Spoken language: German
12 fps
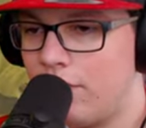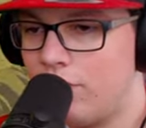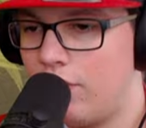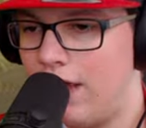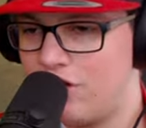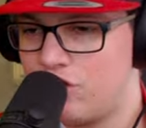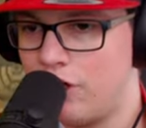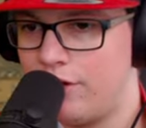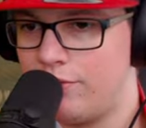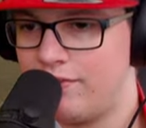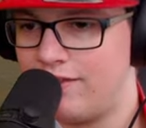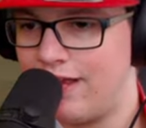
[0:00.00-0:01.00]
So, er
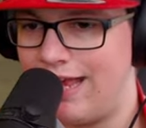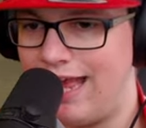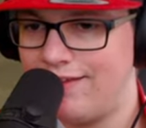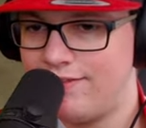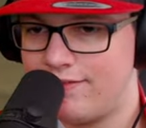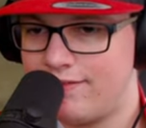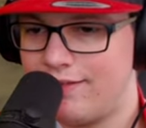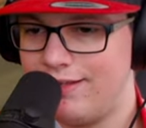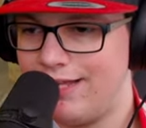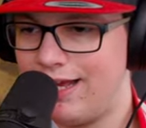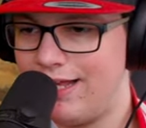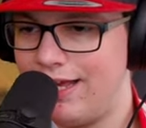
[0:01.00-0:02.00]
schleudert uns nach rechts.
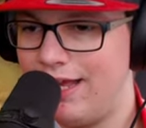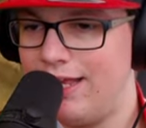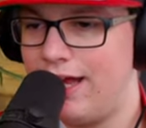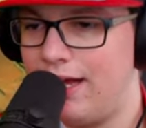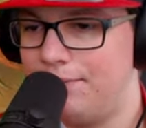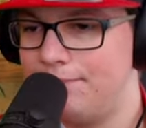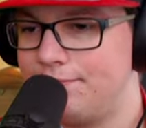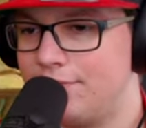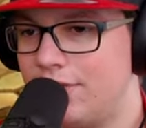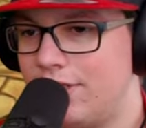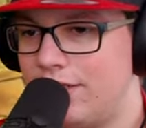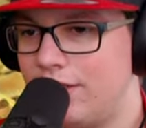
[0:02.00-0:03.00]
Ja, ja, ja.
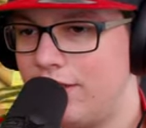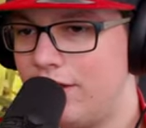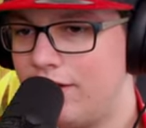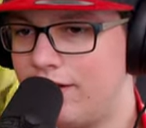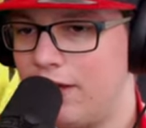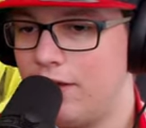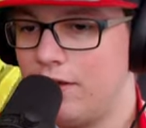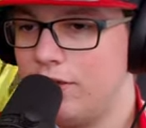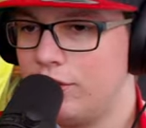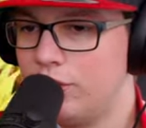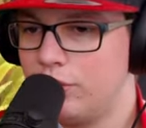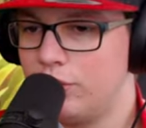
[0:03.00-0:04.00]
Okay.
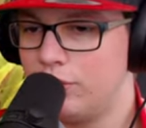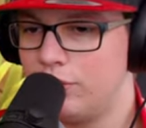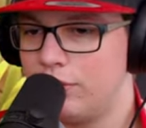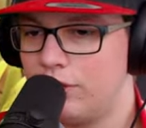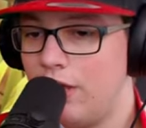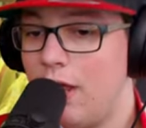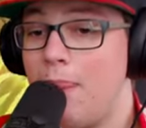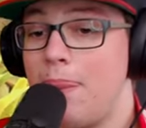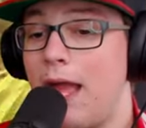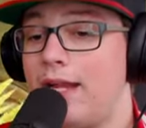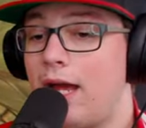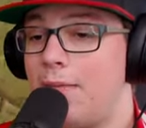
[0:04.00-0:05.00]

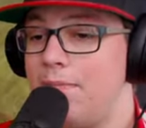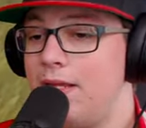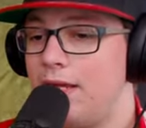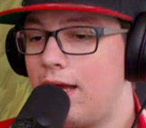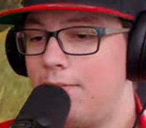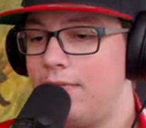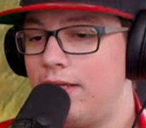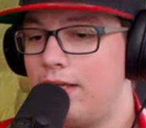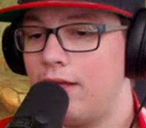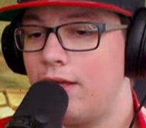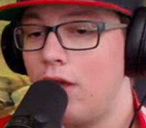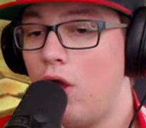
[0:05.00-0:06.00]
Nein, Rambi, Rambi.
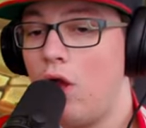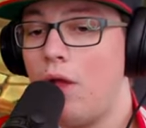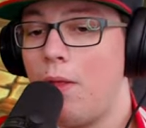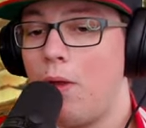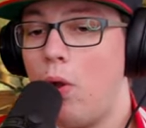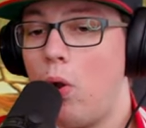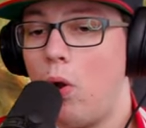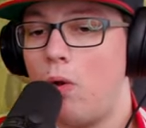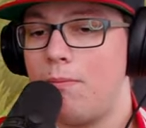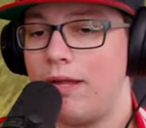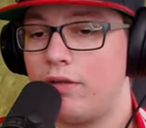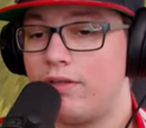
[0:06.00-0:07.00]
Oh
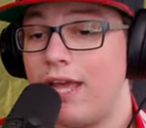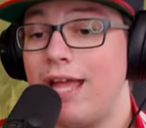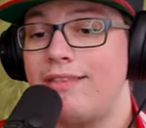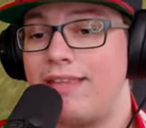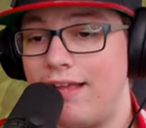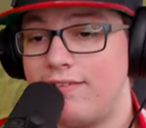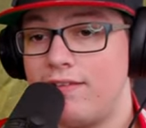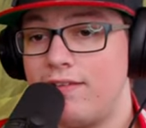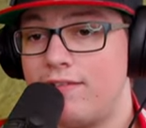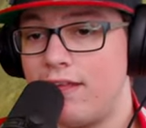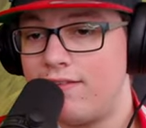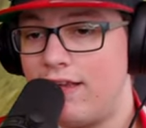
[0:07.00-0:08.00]
mein Gott. Das
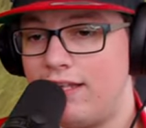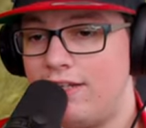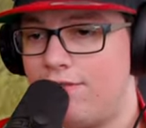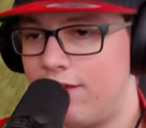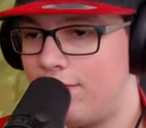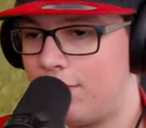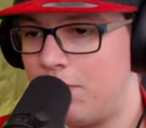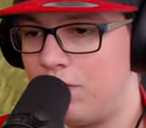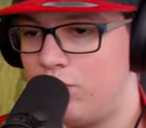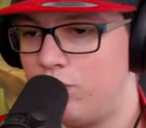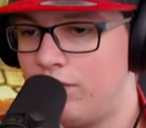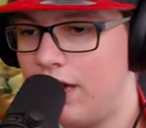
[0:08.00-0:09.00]
ist tatsächlich was, was man
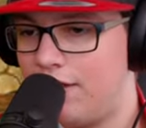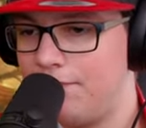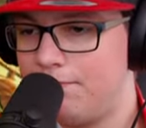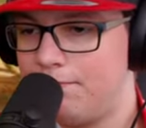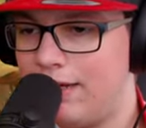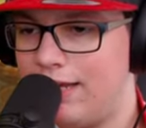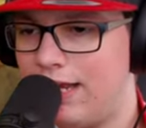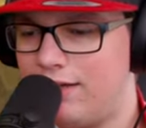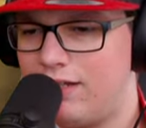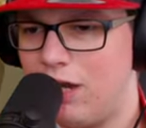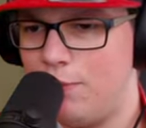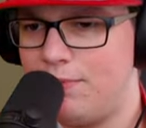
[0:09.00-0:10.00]
tun kann. Man
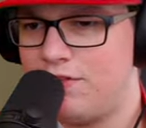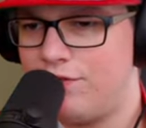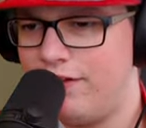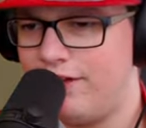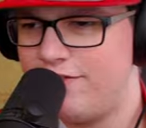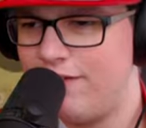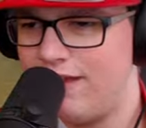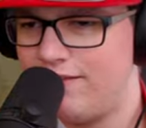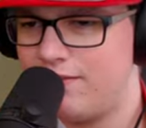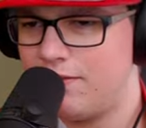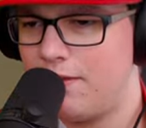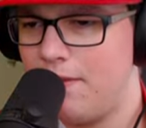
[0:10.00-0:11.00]
kann, glaube ich, so viel ich weiß,